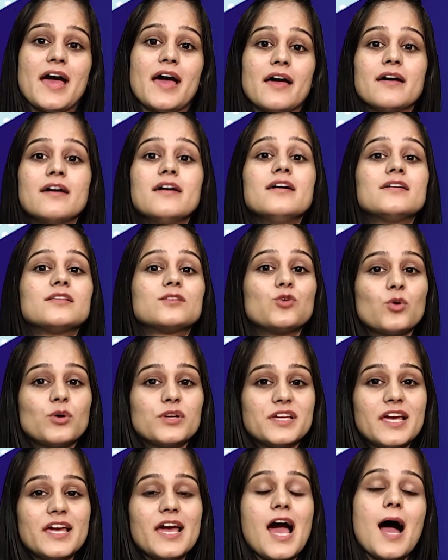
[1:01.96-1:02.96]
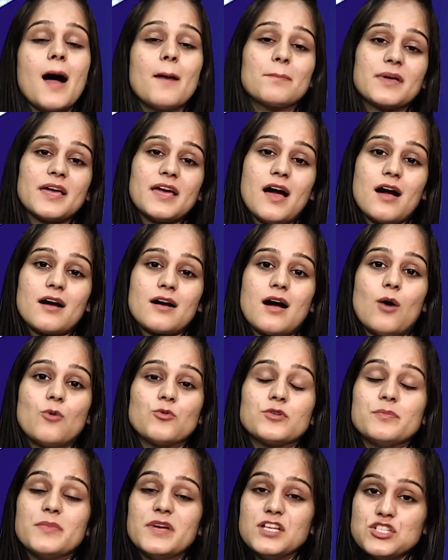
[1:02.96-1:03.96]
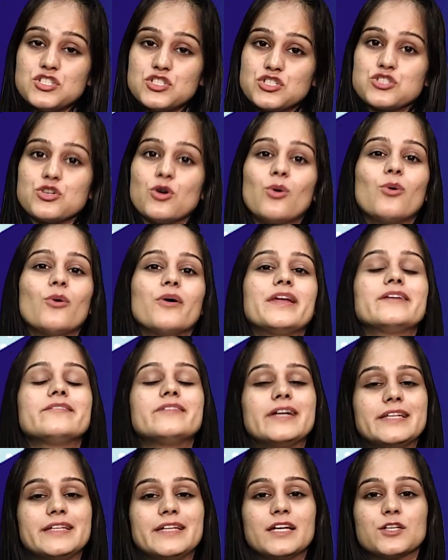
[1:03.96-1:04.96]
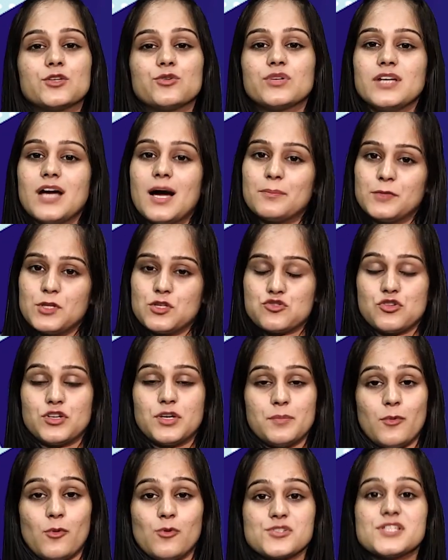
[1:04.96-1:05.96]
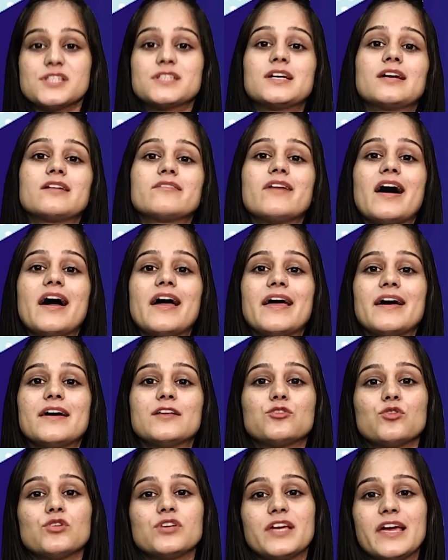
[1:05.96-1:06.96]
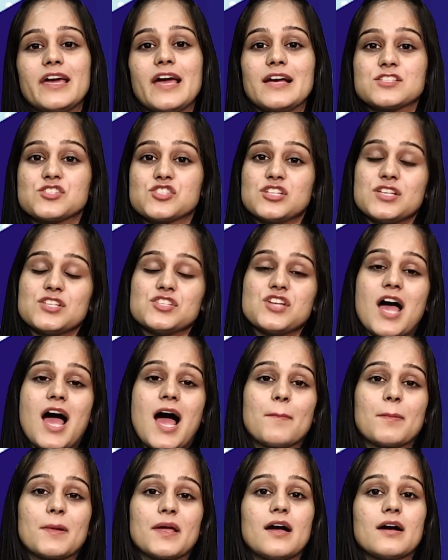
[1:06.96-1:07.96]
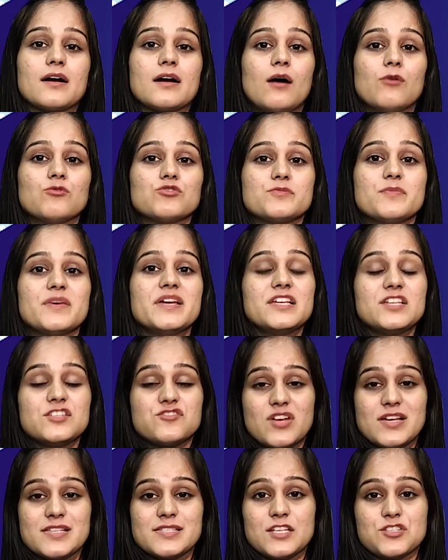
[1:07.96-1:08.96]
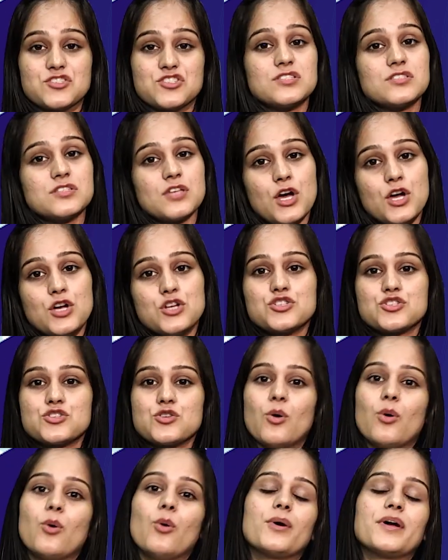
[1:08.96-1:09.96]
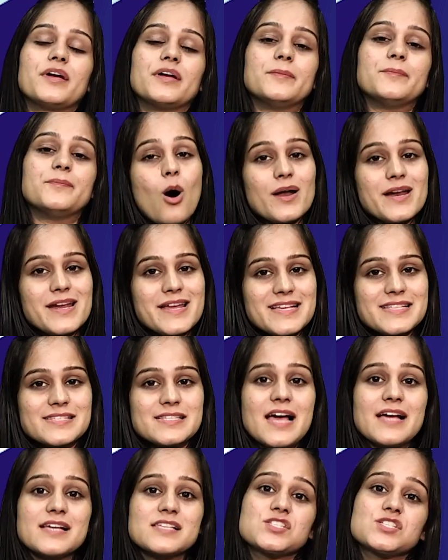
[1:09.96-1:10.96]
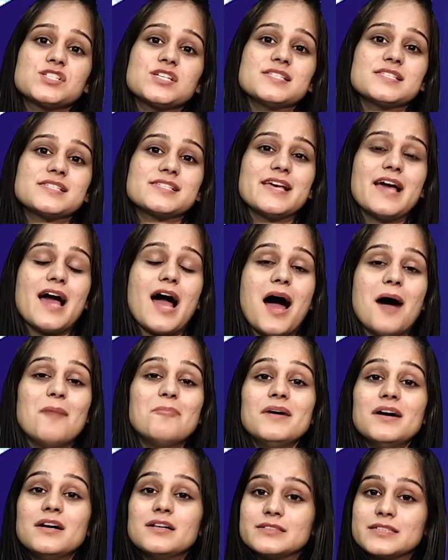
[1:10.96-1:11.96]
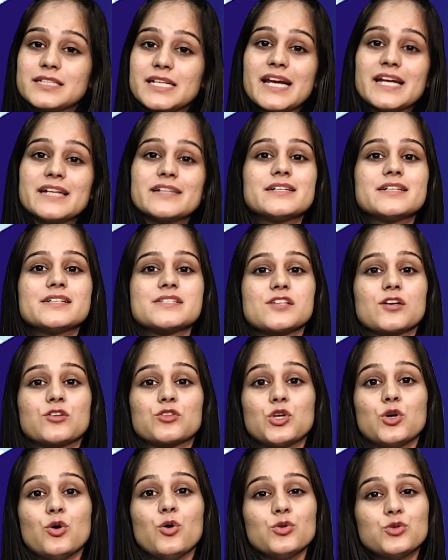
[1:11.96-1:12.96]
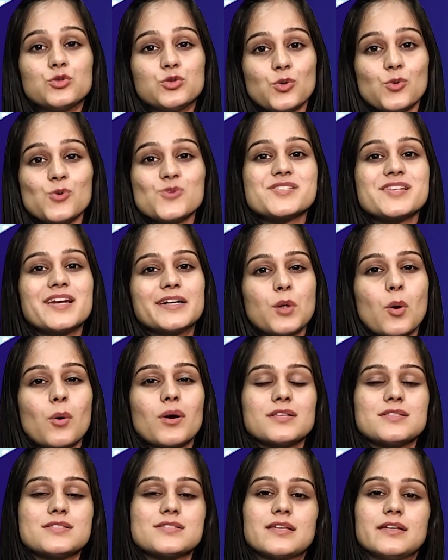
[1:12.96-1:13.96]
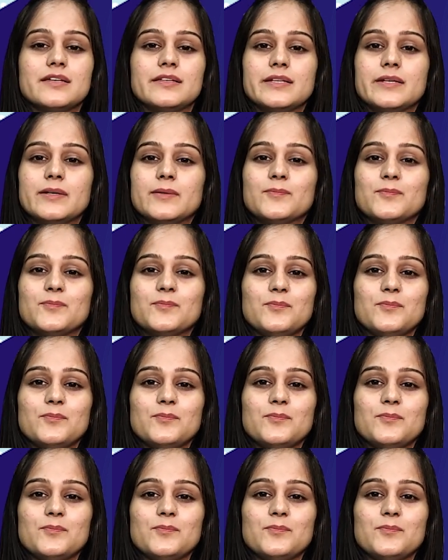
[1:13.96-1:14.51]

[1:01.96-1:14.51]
है तो ये आपके अकाउंट में शो होने वाली है क्योंकि आपने जो डिपॉजिट करवाया है तो ये एक्सचेंज आपके अकाउंट में ये ट्रांजेक्शन शो होगी और इस एक्सचेंज से आप ट्रेड कर सकते हो दूसरे टोकन्स के लिए